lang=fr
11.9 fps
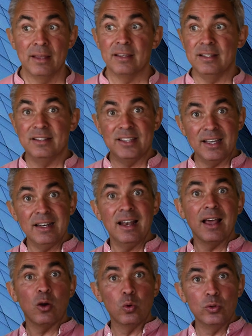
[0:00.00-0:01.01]
qui tiennent
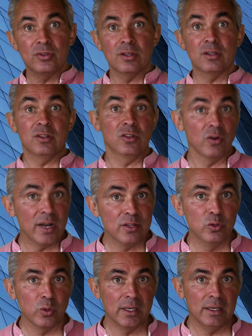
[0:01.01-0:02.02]
la route dans la
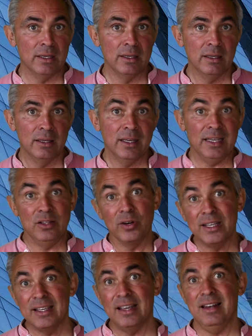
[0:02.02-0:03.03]
durée et dans
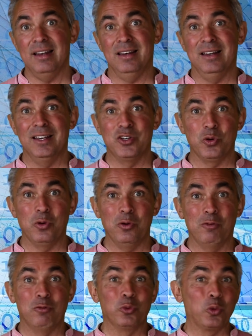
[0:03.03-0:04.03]
lesquels les
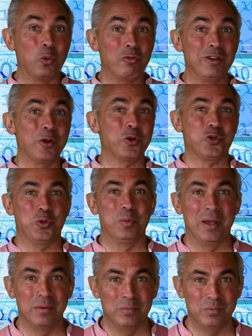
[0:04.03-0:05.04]
gens vont trouver leur chemin.